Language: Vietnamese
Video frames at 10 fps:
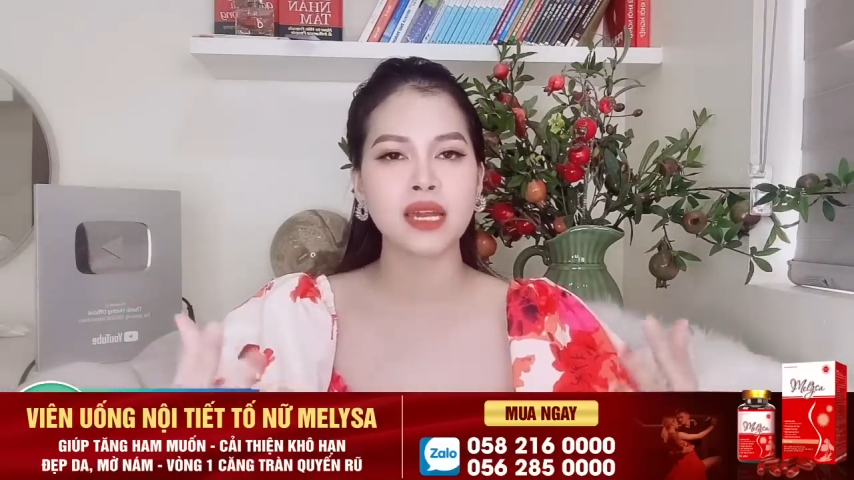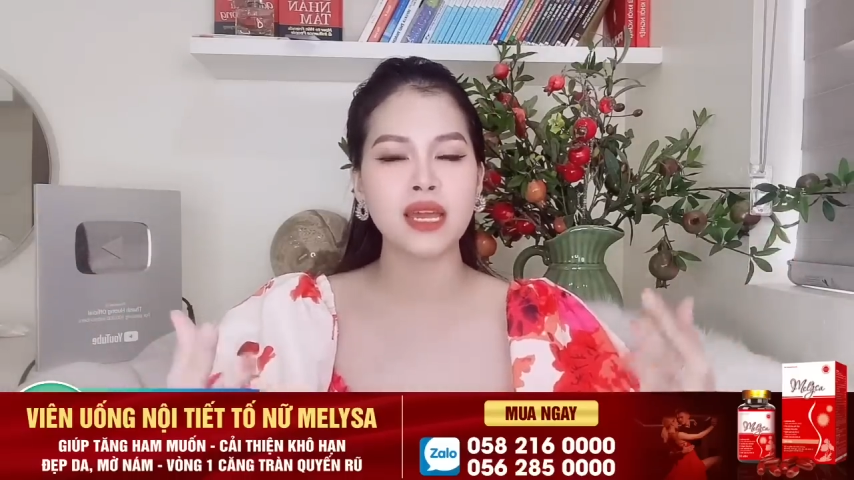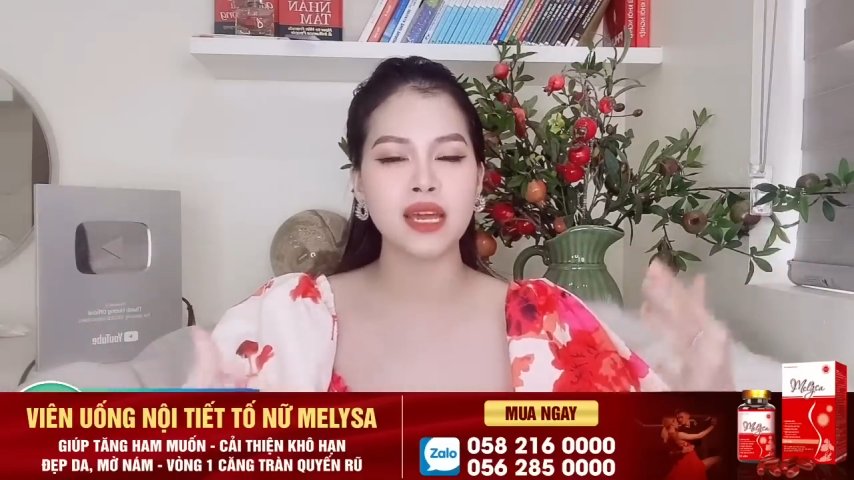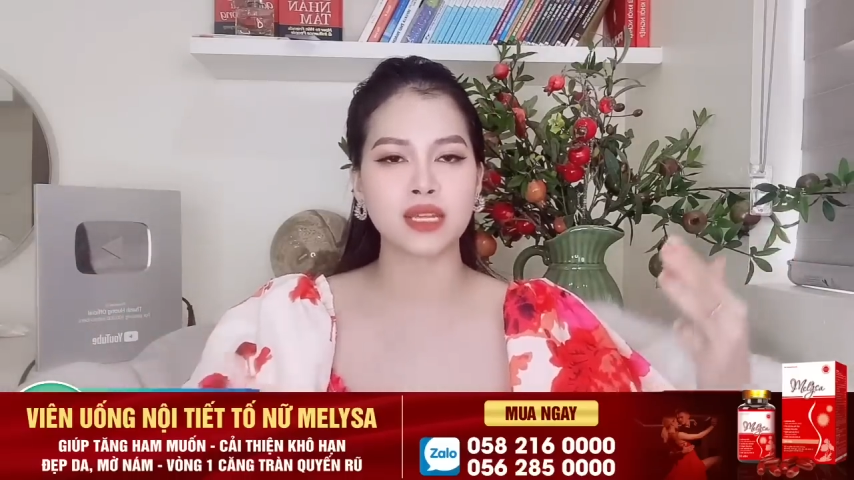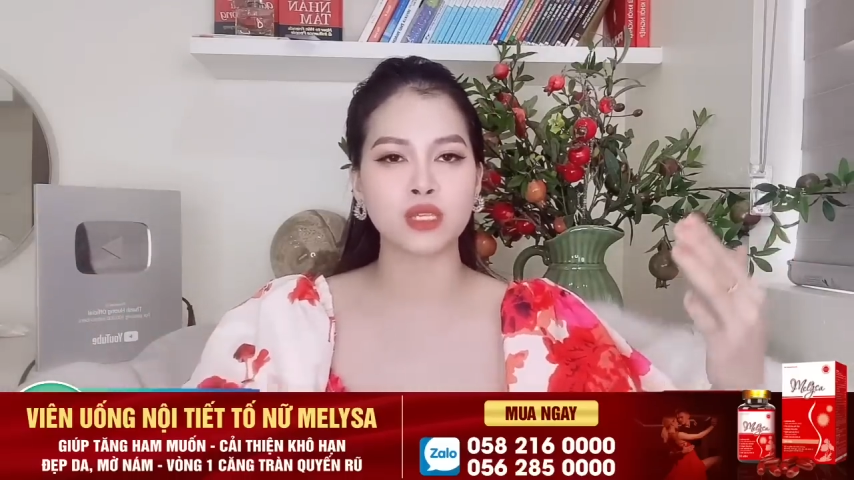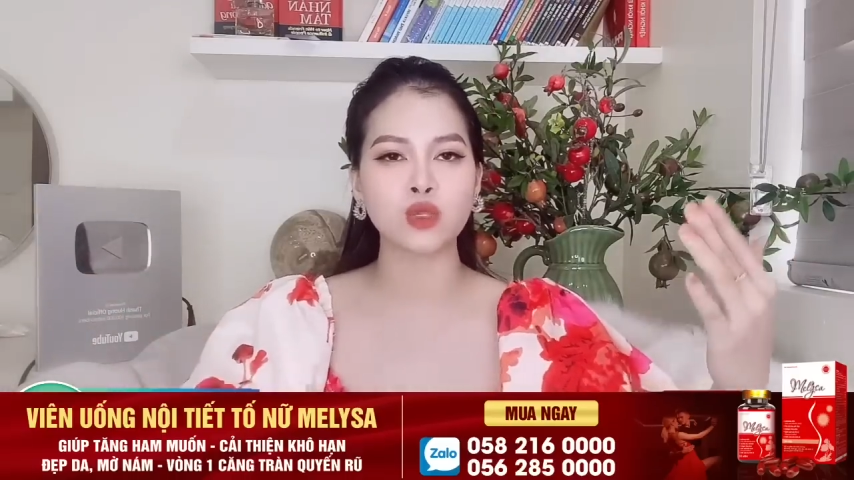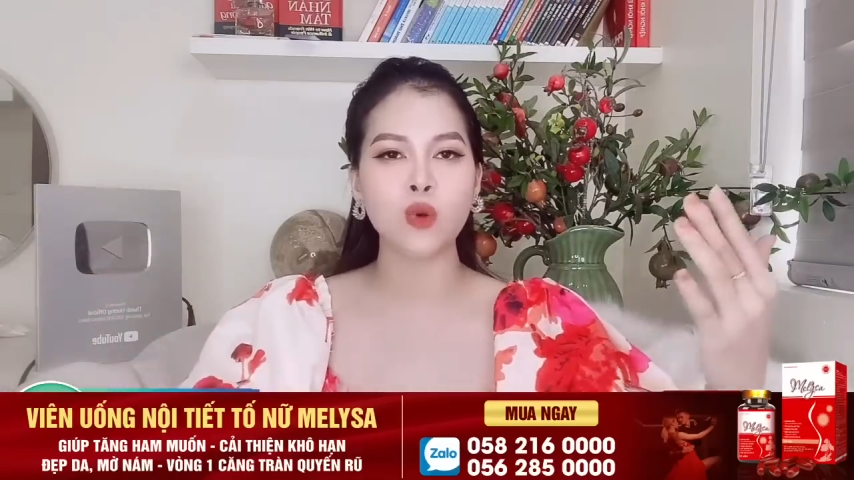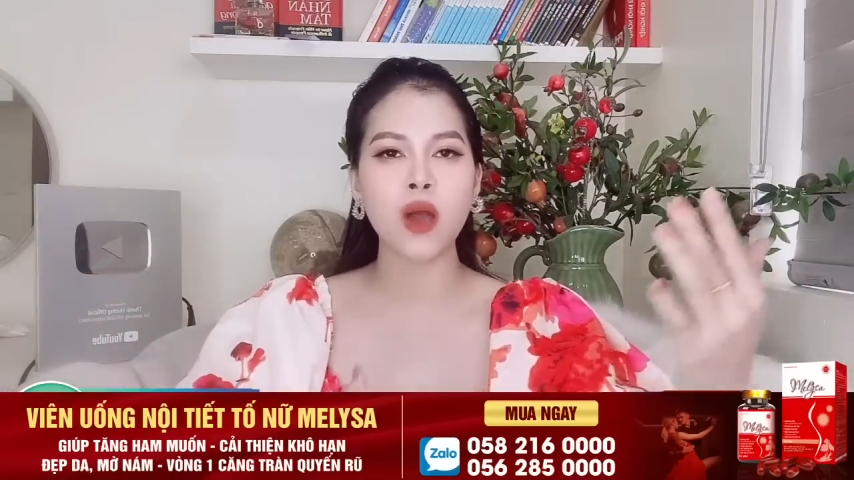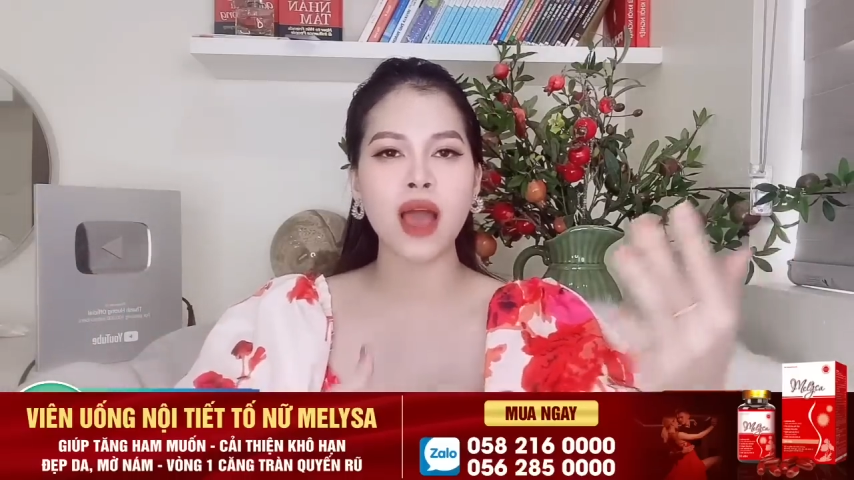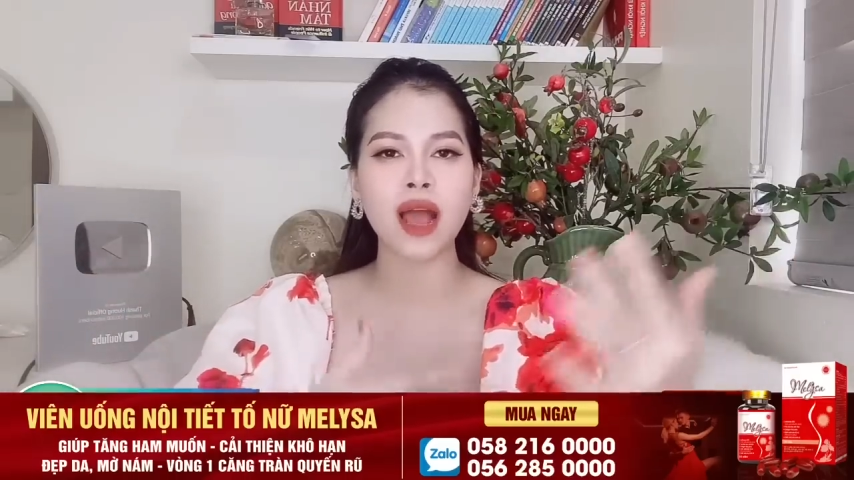để
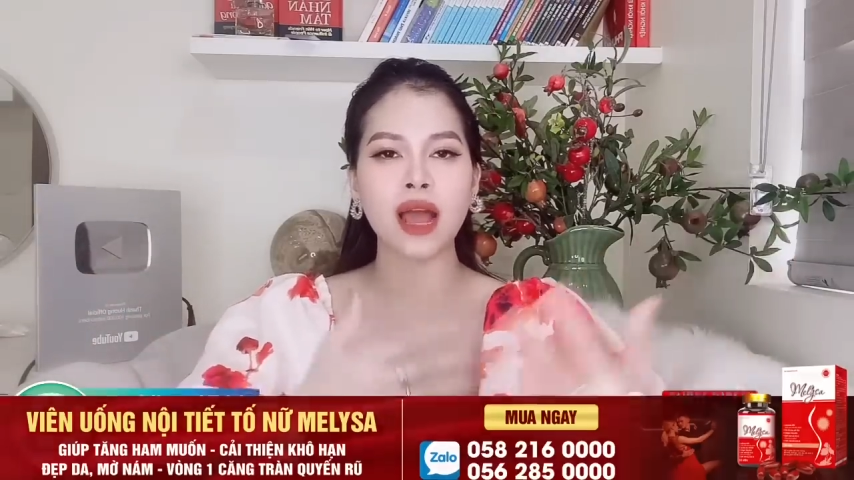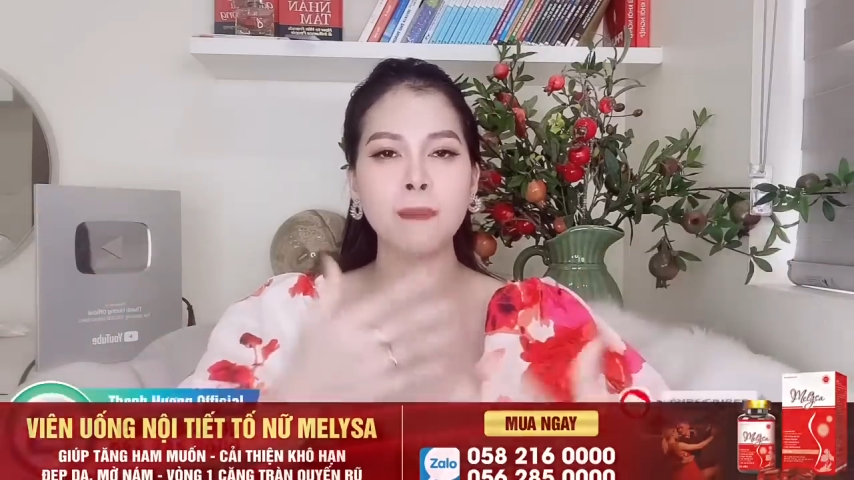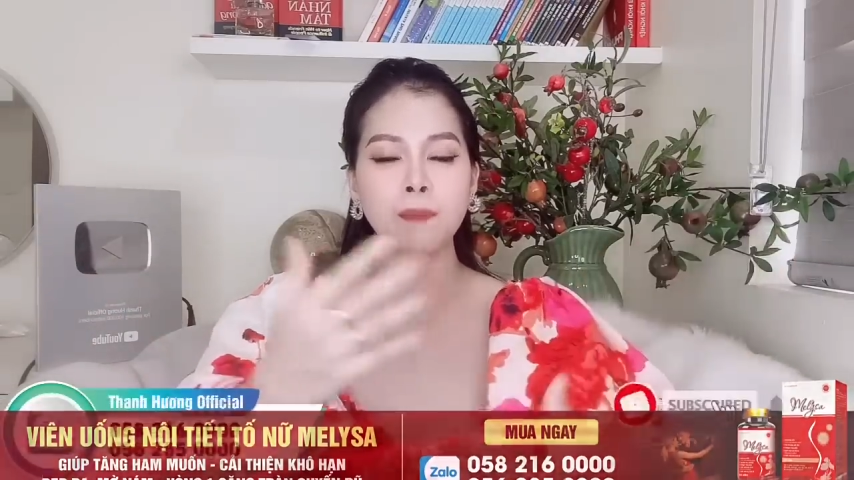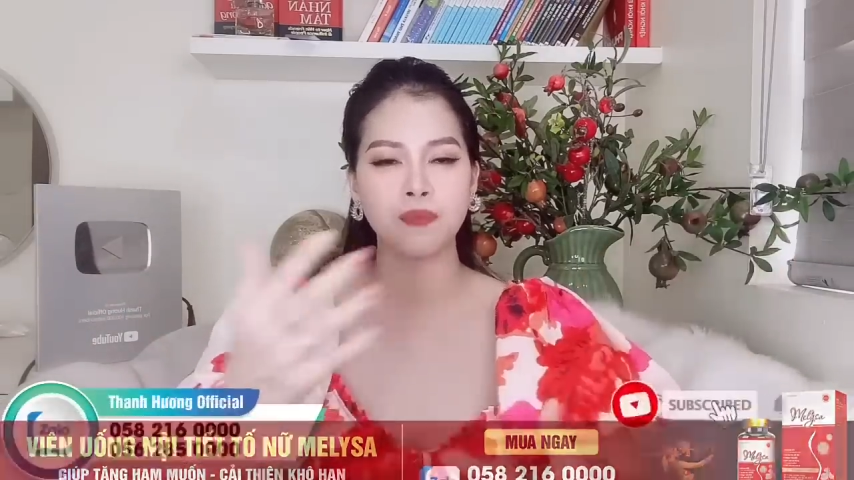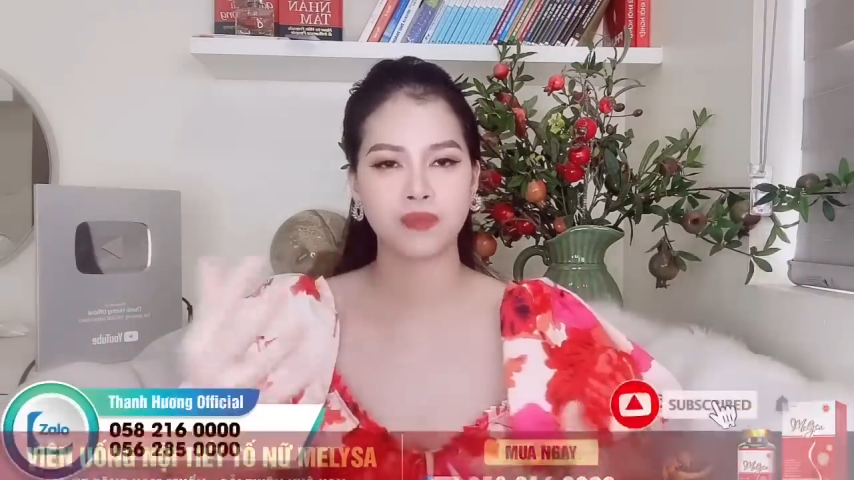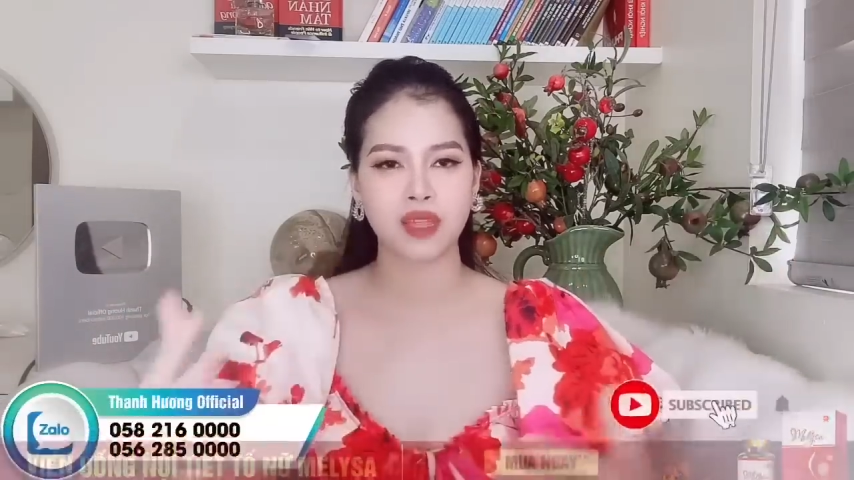xoa khắp